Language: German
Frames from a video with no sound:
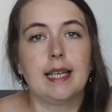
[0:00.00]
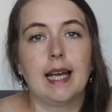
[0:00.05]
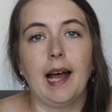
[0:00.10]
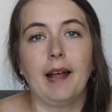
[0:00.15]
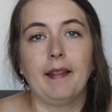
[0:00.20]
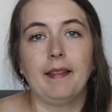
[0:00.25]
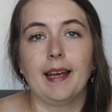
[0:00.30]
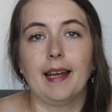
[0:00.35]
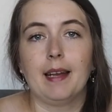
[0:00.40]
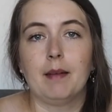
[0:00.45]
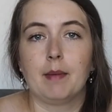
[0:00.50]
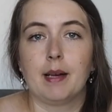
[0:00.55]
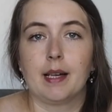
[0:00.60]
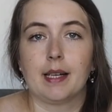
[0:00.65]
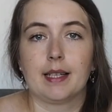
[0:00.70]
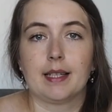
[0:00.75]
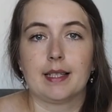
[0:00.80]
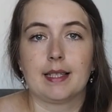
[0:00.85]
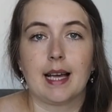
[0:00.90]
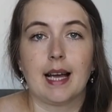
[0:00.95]
Sie hat
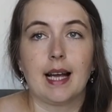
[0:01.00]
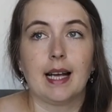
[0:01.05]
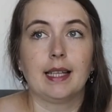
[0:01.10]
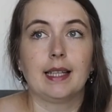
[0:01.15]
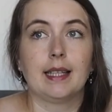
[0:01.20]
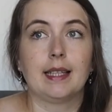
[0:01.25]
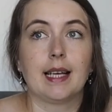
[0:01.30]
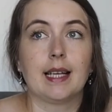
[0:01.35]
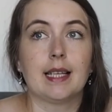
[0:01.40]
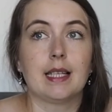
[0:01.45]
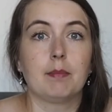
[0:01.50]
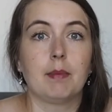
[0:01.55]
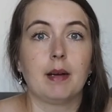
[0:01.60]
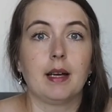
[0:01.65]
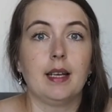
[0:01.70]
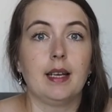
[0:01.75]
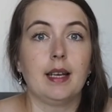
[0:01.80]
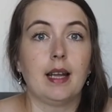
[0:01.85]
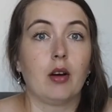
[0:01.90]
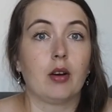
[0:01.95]
einmal gesagt,
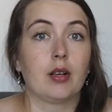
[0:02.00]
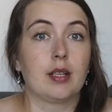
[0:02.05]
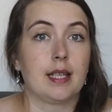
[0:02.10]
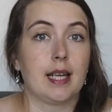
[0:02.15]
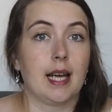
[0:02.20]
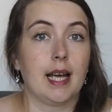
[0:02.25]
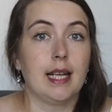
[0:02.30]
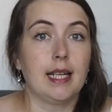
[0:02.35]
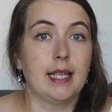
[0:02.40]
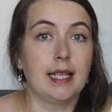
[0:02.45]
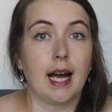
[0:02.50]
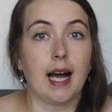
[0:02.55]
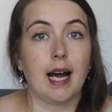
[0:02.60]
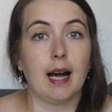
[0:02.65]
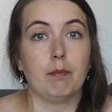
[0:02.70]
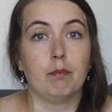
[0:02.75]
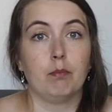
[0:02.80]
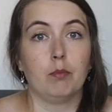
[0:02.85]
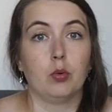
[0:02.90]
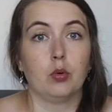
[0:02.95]
dass man auch
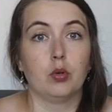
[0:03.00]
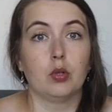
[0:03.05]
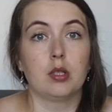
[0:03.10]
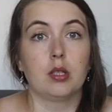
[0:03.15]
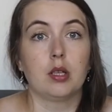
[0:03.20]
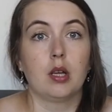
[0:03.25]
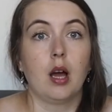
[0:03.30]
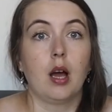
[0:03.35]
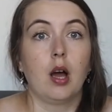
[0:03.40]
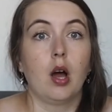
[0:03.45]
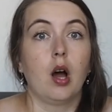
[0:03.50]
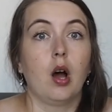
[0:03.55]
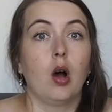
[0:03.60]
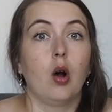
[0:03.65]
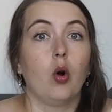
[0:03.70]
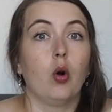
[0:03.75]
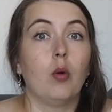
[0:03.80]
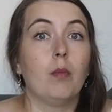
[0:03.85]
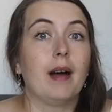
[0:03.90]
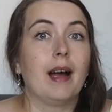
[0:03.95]
Zeit haben muss,
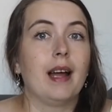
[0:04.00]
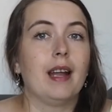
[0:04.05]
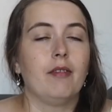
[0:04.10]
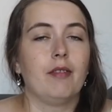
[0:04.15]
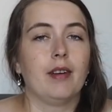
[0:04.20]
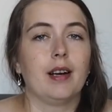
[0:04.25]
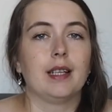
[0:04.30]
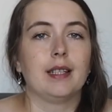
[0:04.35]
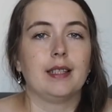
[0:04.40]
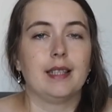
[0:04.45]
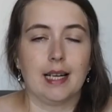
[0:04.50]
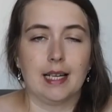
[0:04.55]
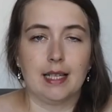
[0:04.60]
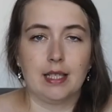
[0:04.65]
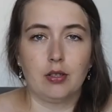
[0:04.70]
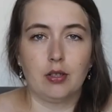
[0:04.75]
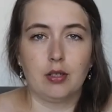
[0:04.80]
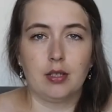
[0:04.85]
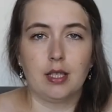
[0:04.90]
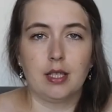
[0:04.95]
um einfach
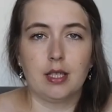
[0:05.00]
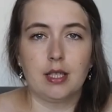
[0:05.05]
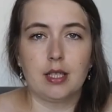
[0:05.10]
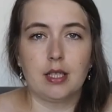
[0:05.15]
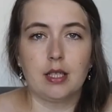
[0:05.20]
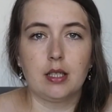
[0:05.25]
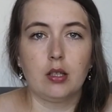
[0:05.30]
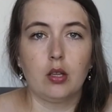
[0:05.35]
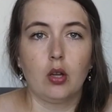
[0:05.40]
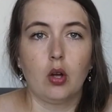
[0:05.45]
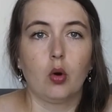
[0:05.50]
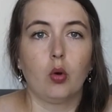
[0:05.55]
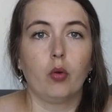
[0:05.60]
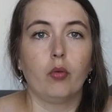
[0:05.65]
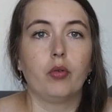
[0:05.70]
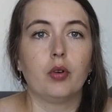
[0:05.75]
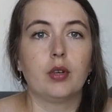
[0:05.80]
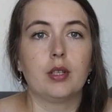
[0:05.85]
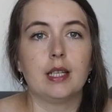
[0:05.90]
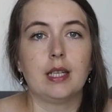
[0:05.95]
da zu sitzen
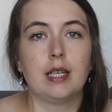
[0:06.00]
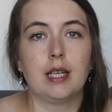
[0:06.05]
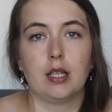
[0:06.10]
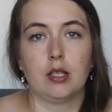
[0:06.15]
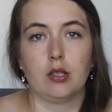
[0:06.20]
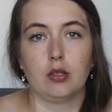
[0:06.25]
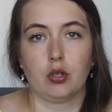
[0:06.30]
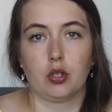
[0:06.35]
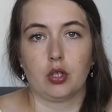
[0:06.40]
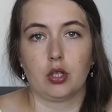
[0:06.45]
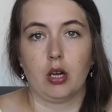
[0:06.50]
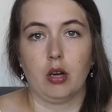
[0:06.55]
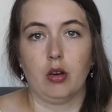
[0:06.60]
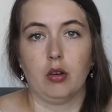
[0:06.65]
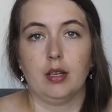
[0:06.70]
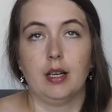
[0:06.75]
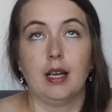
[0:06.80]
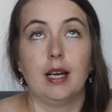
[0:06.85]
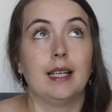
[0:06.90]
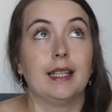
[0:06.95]
und vor sich
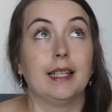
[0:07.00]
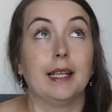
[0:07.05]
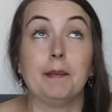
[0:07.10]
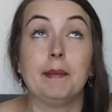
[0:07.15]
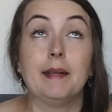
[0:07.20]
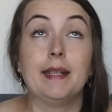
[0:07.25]
hinzuschauen.